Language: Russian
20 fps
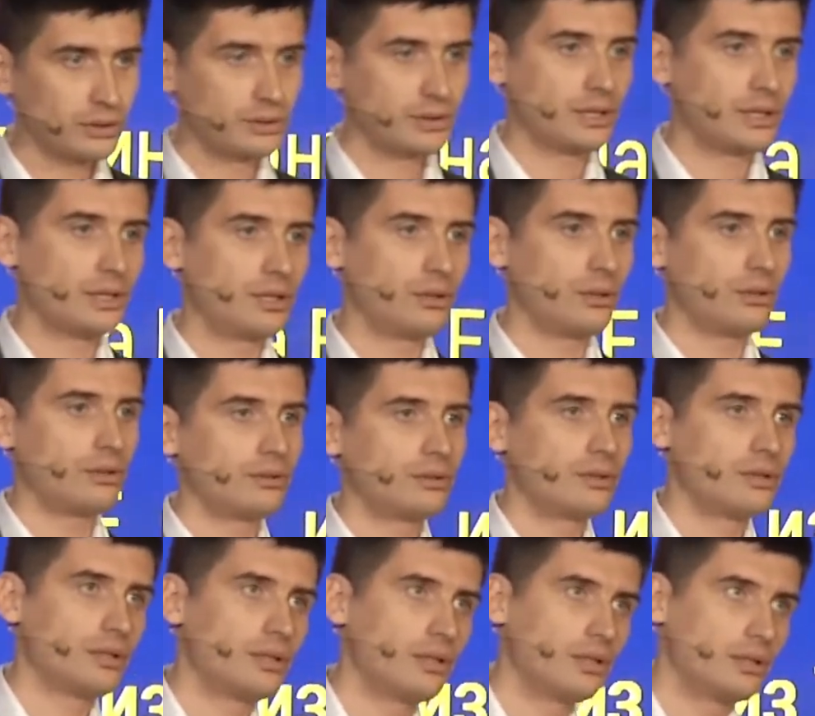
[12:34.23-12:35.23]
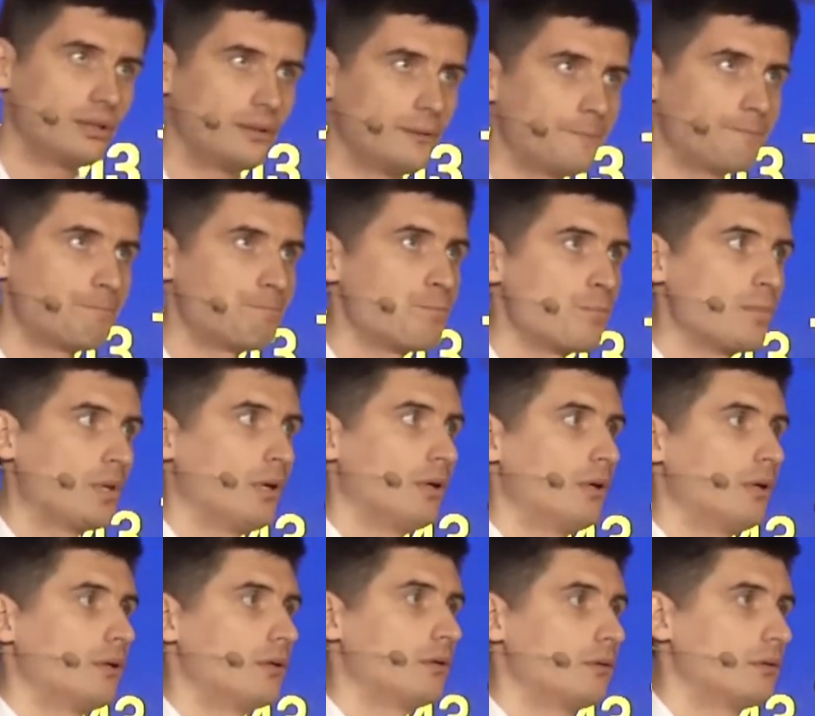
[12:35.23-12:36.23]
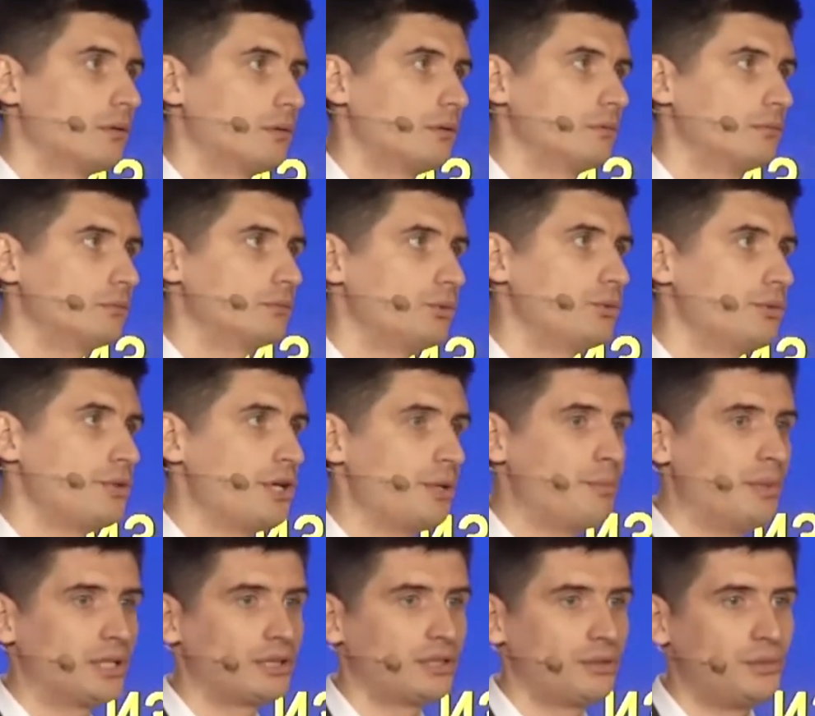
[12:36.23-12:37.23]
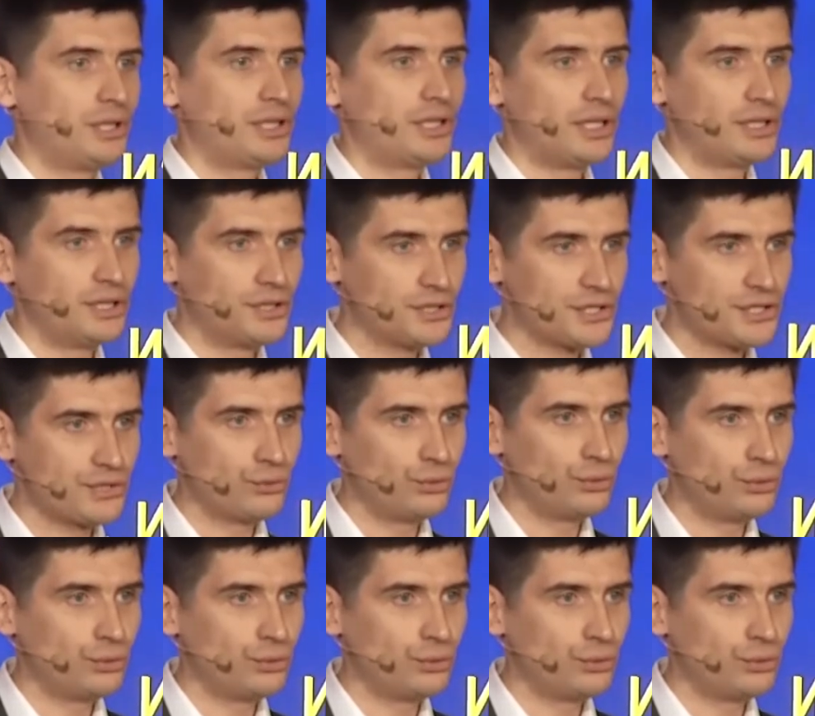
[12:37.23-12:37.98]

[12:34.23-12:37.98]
Это ребятами их я не назову,